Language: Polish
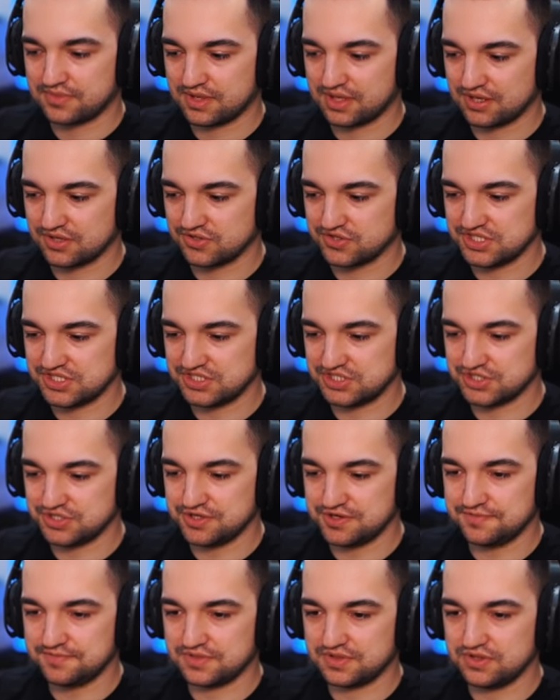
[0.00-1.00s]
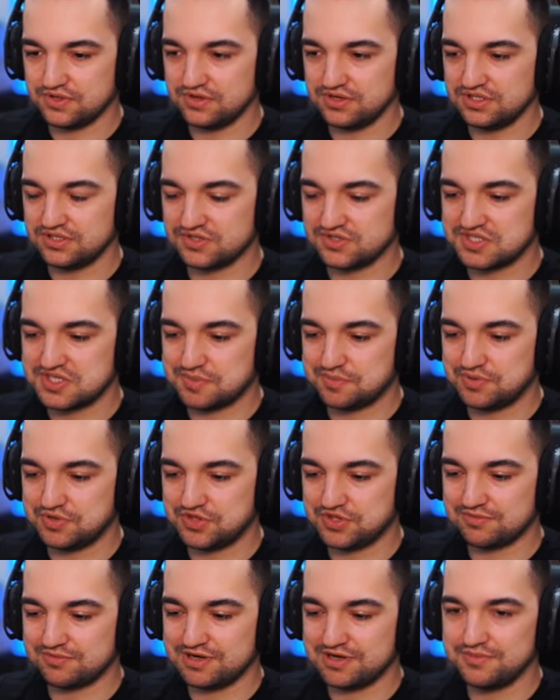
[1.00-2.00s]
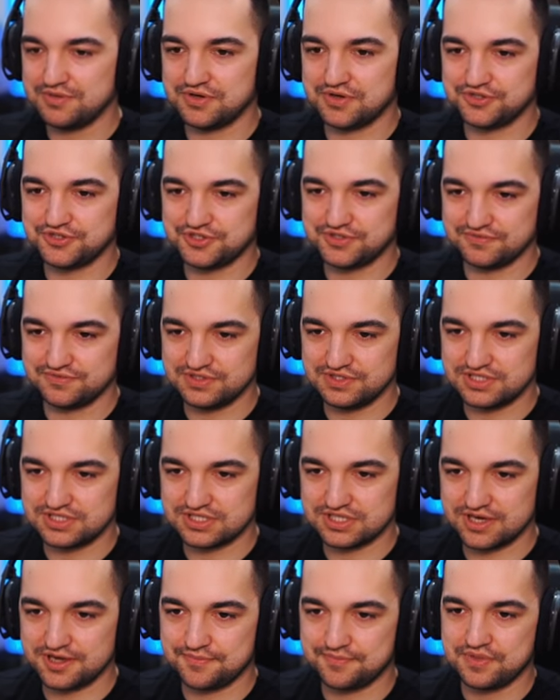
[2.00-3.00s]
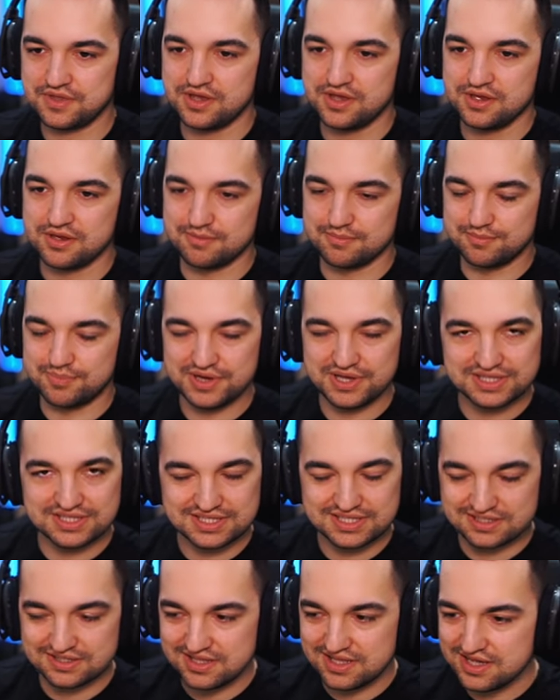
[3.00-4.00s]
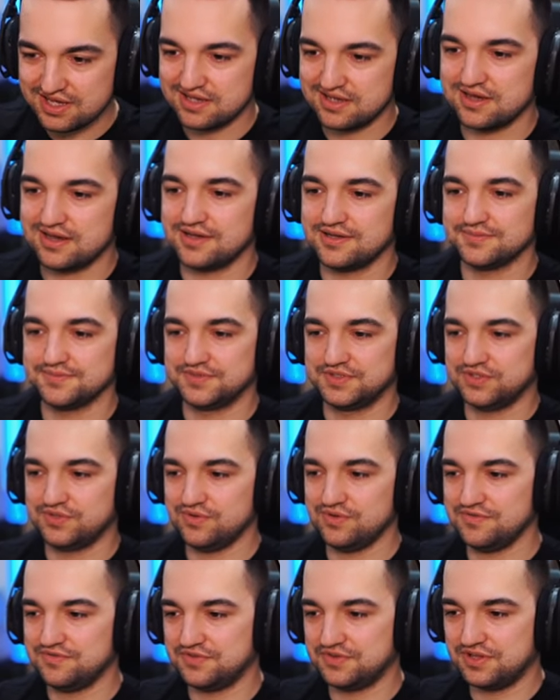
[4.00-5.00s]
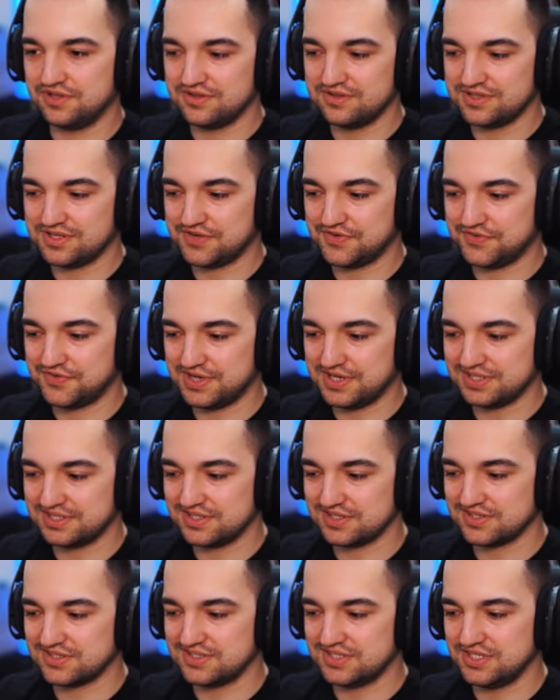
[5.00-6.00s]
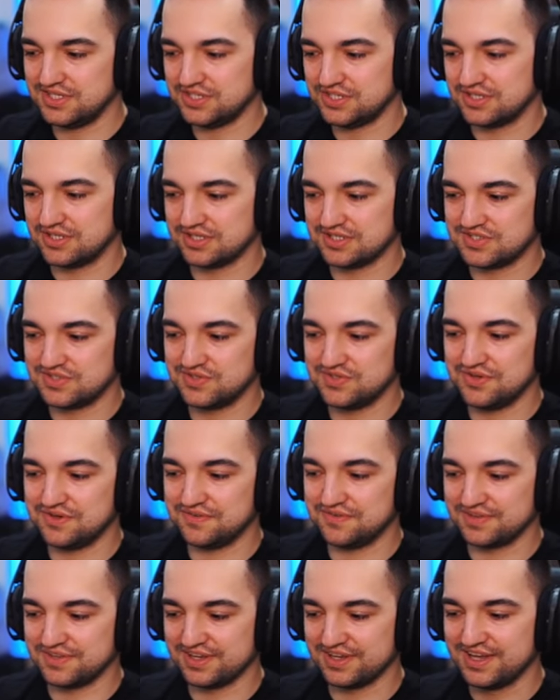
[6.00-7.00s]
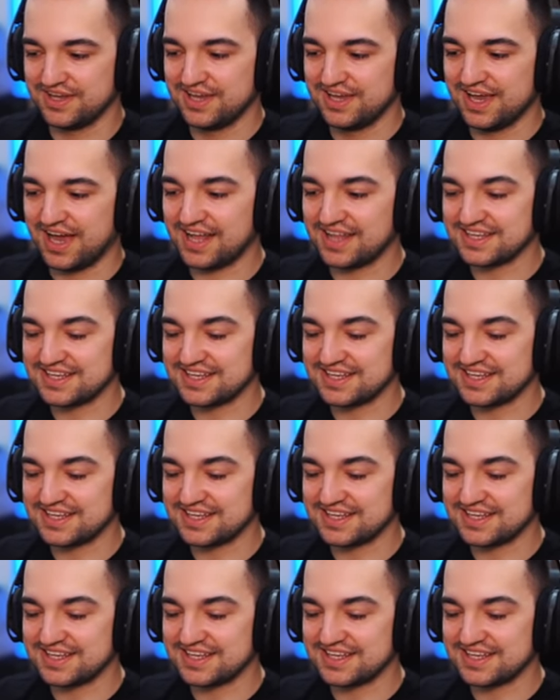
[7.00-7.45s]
rzeczy. No i do zdobycia mamy oczywiście Bentleya, który wygląda fantastycznie, jest cudowny. A na